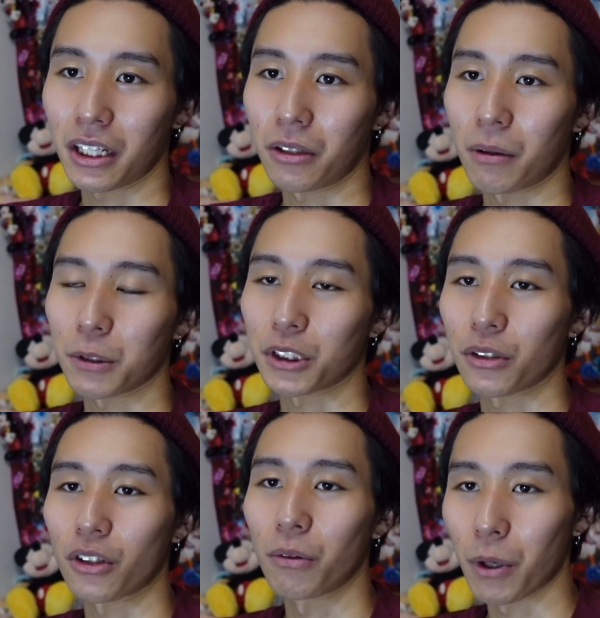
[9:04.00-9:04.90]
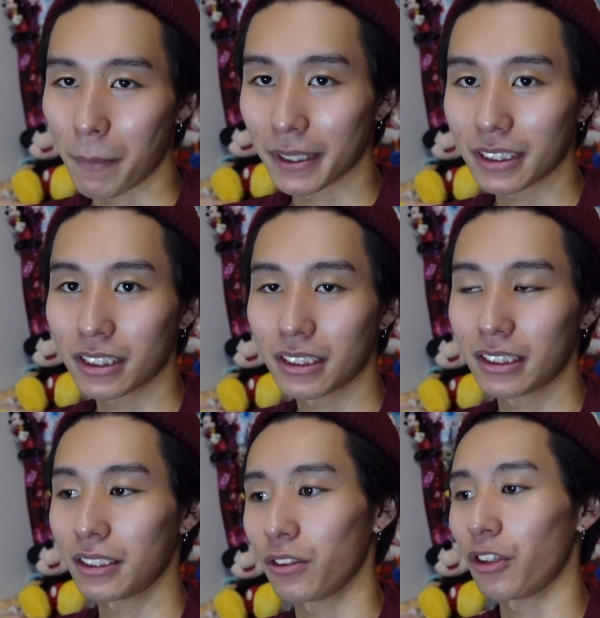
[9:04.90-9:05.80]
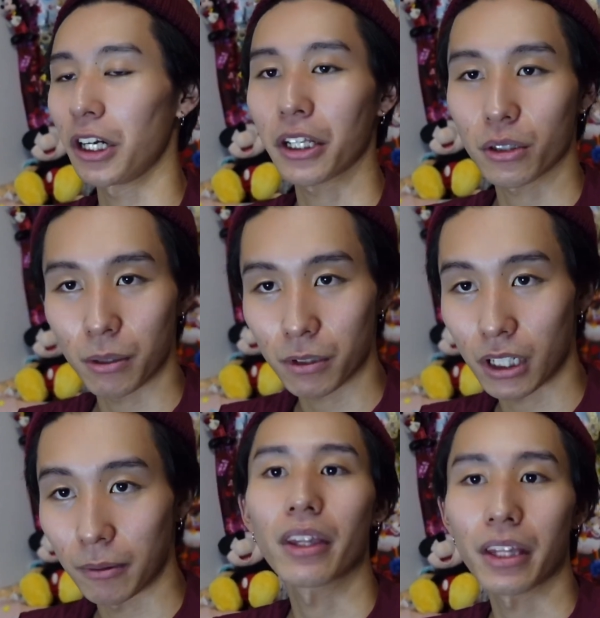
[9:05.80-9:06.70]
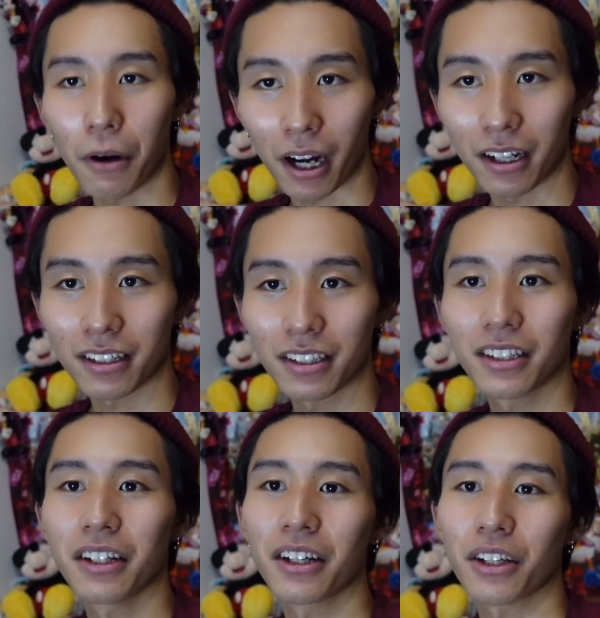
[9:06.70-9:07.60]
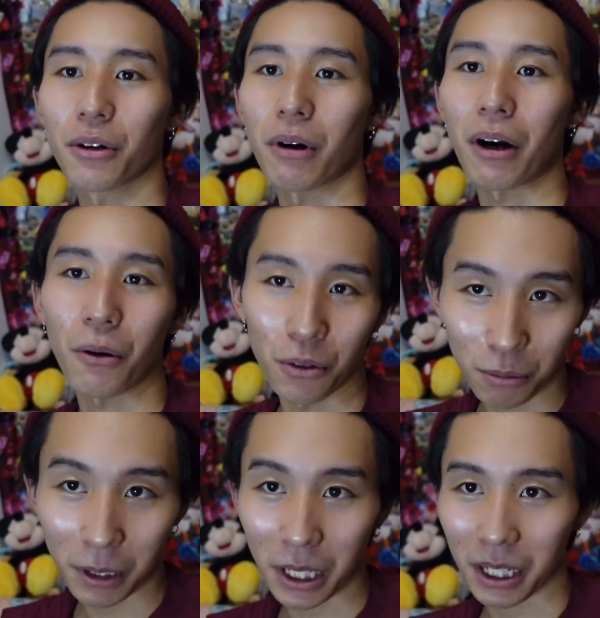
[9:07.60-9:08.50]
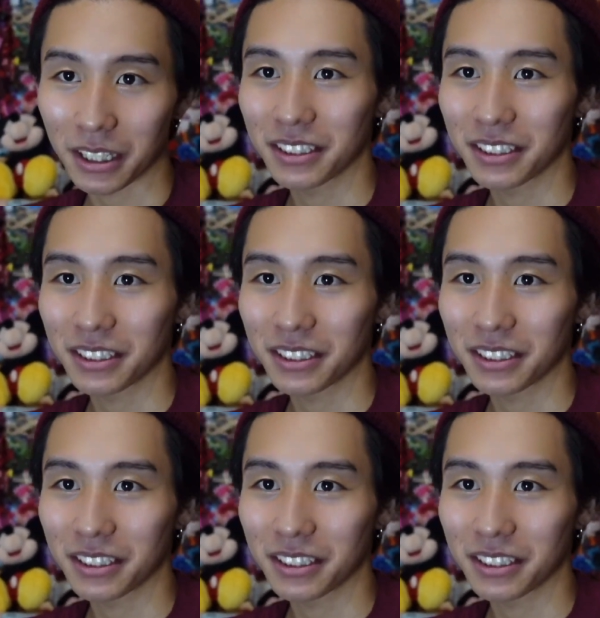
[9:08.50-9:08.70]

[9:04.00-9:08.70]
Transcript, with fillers: とかもしようと思います本当にありがとうございましたでは今日はこの場で